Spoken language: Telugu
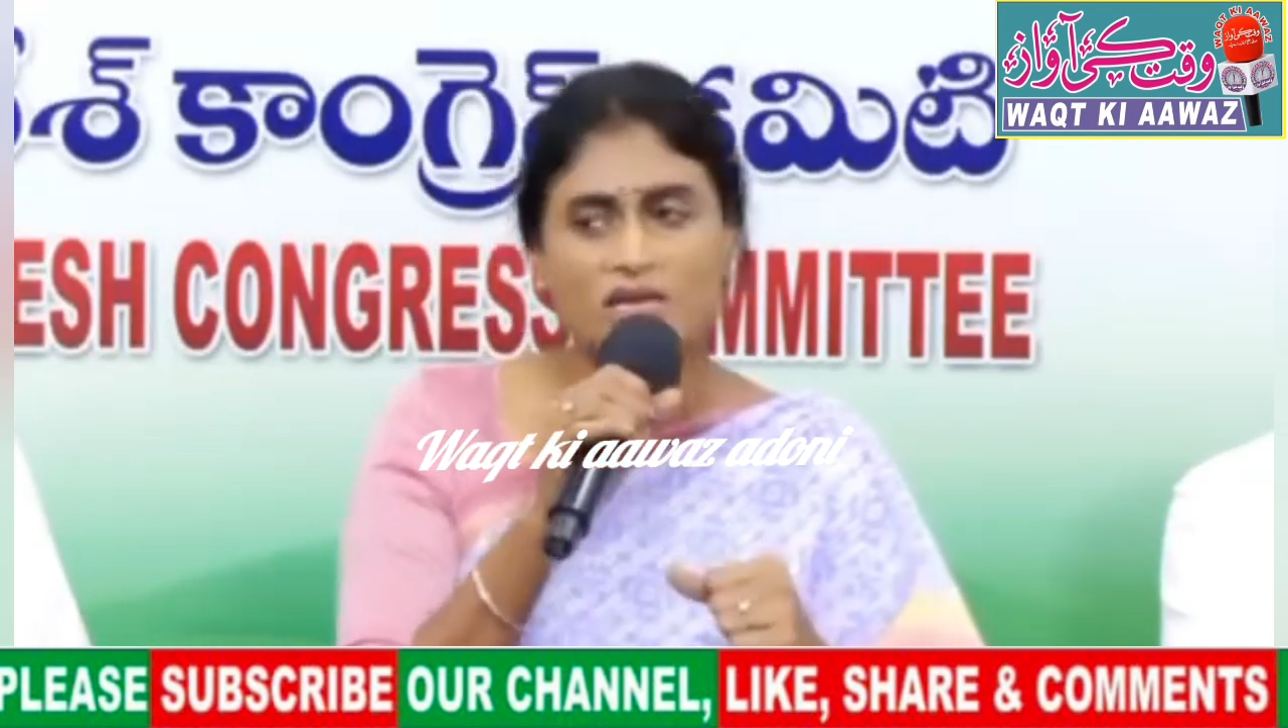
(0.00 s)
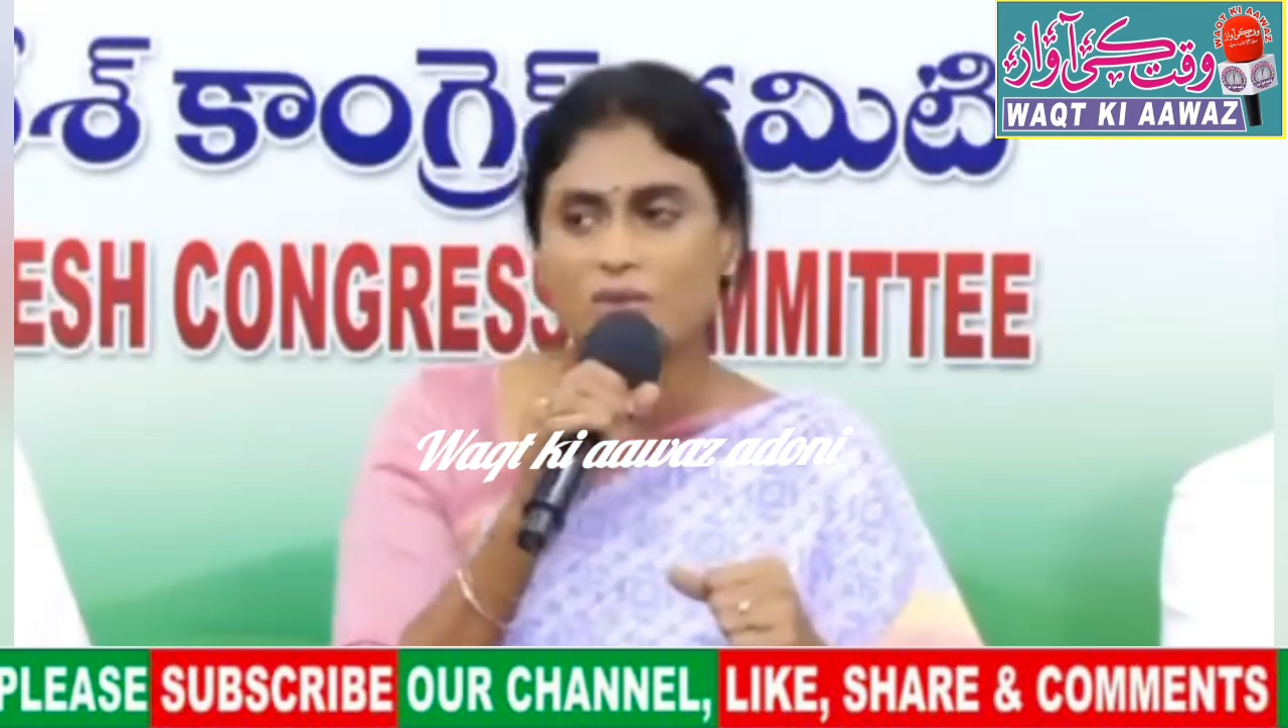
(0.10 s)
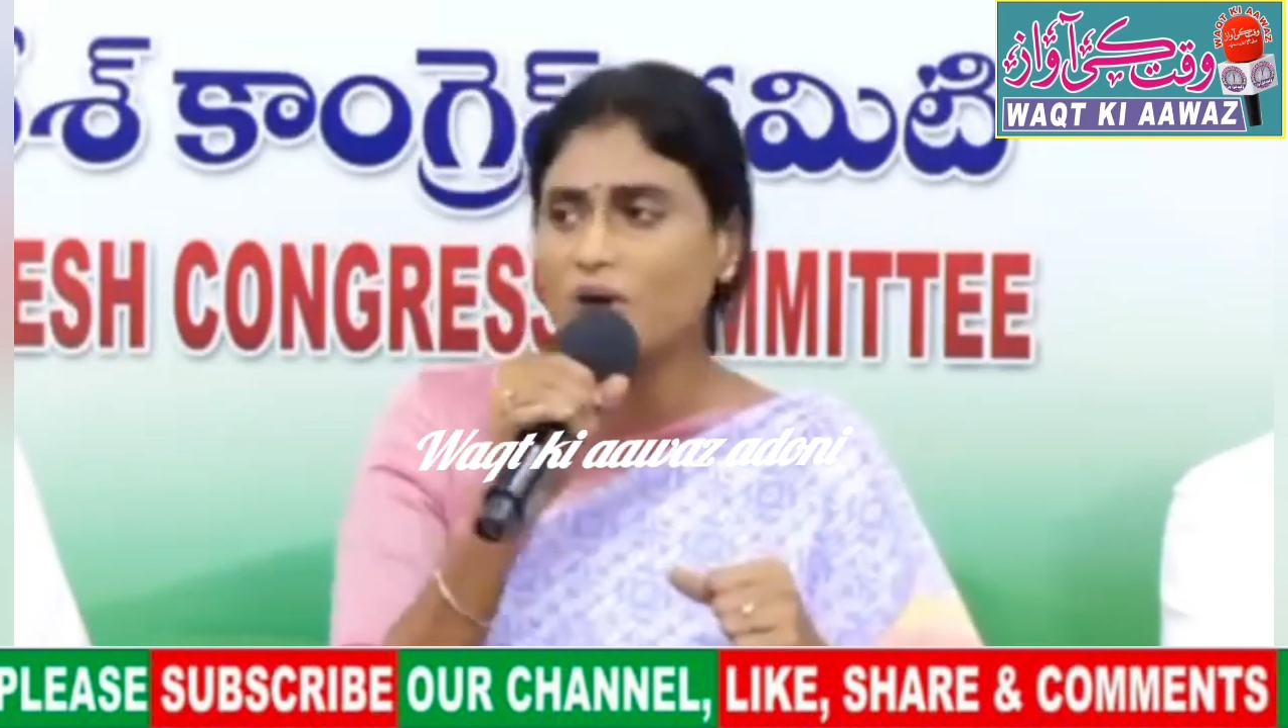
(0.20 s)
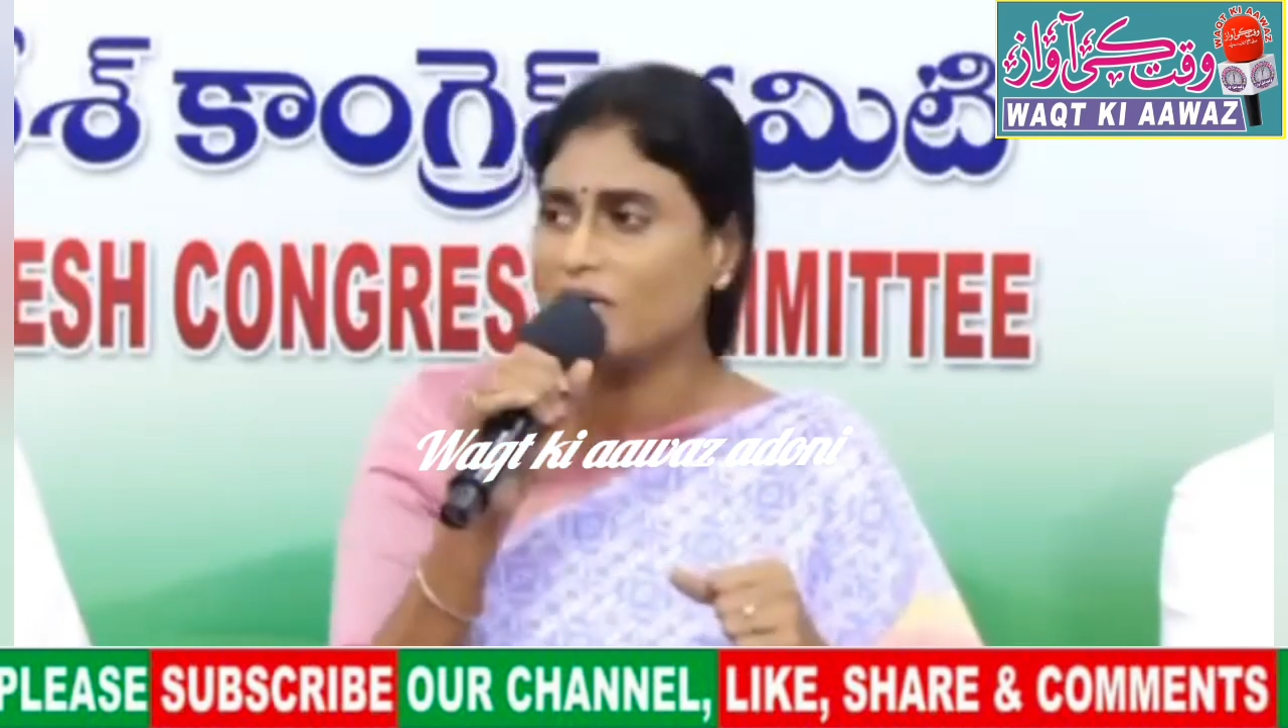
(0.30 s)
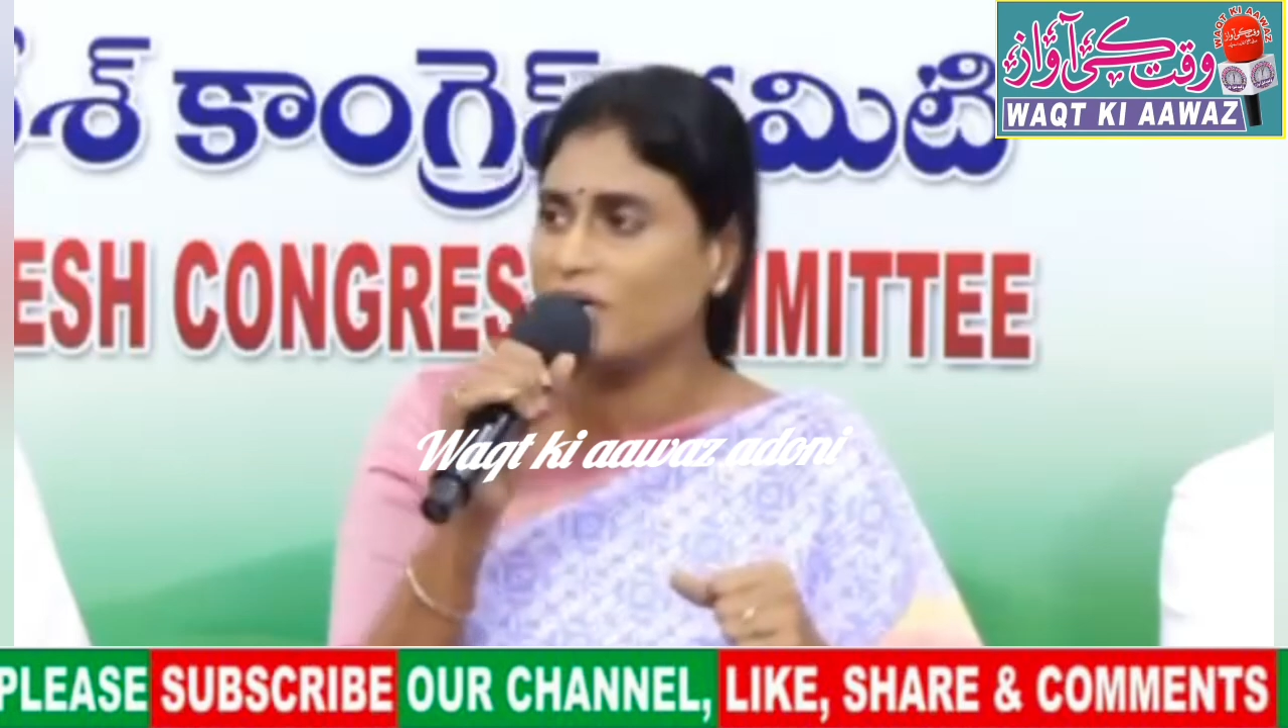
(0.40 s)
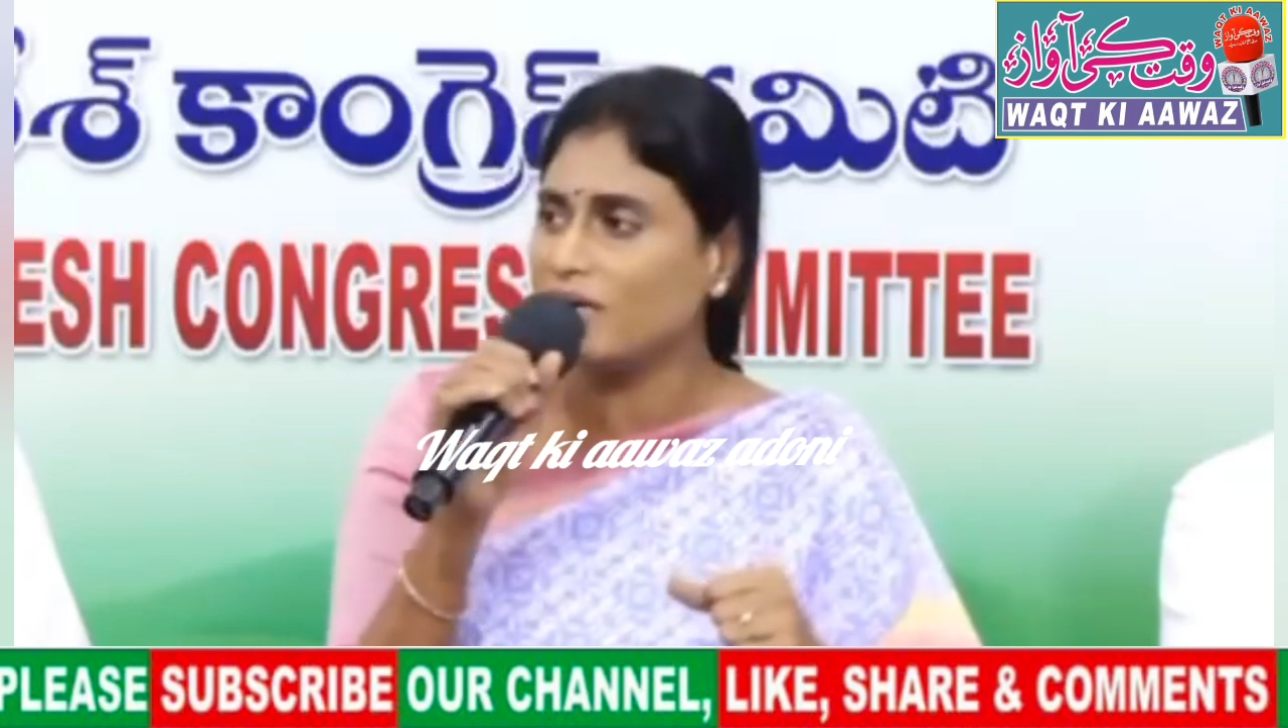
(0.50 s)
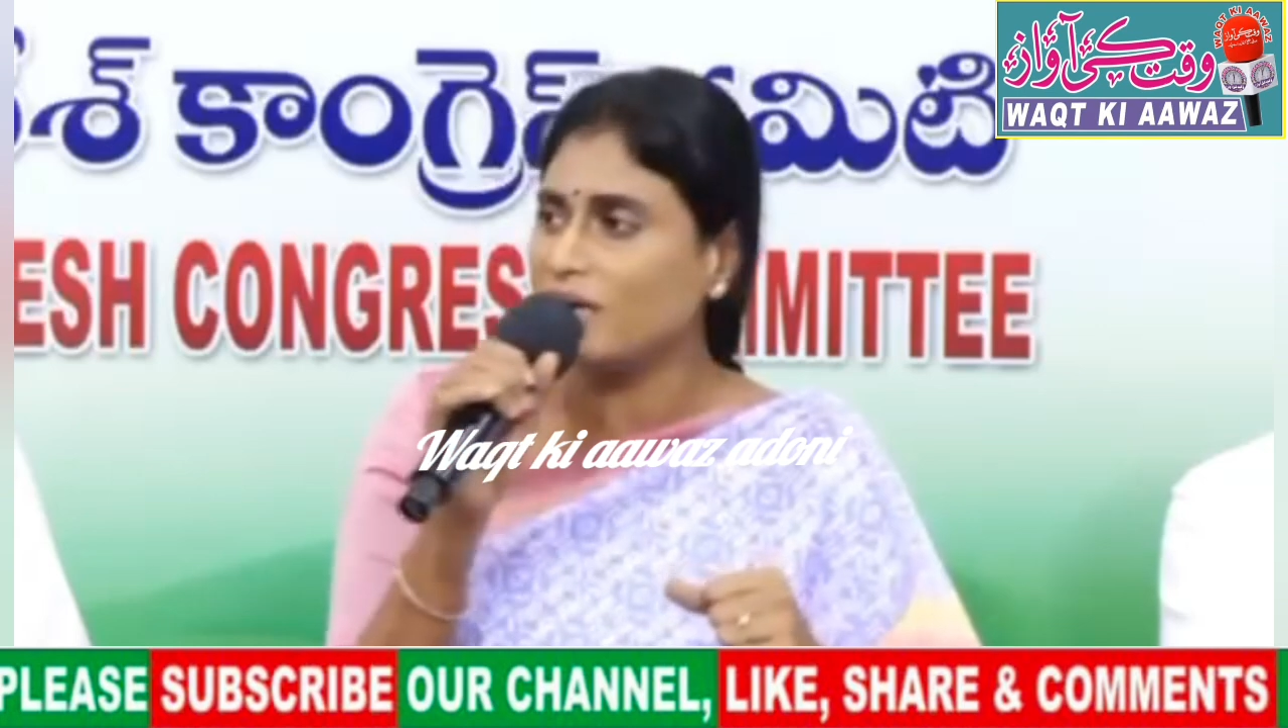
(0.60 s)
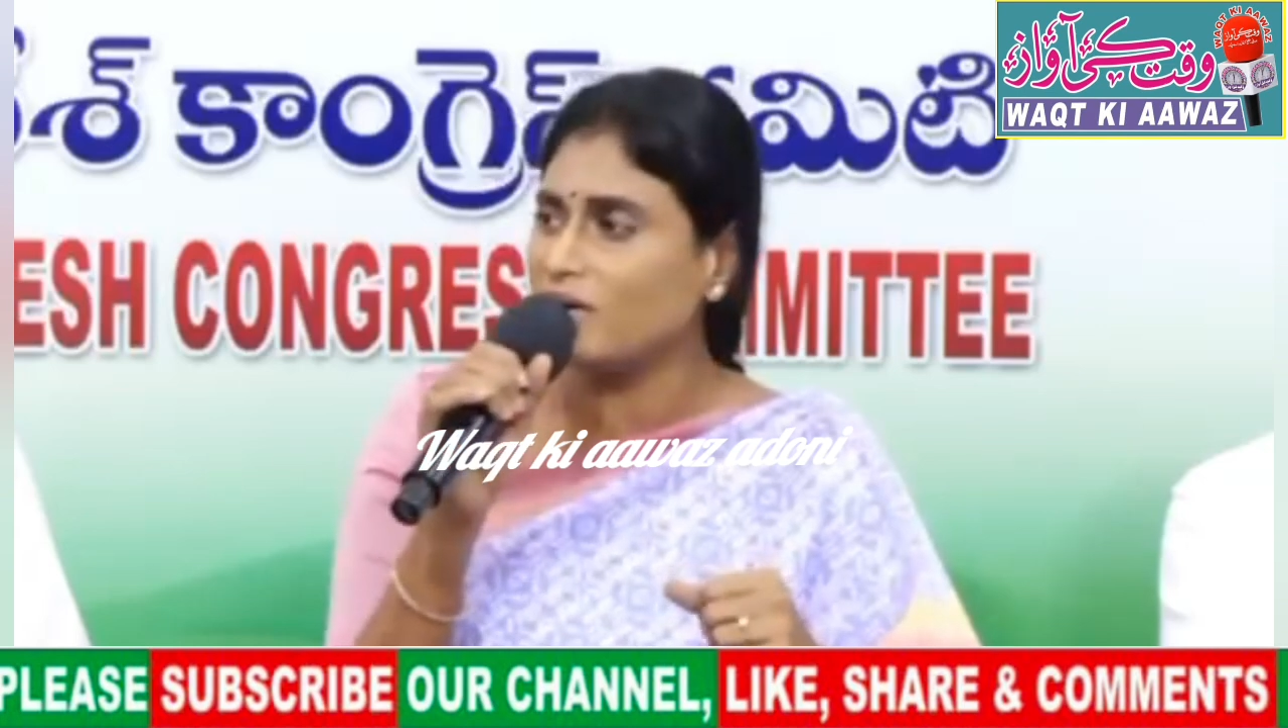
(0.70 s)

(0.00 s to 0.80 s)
జగన్మోహన్ రెడ్డి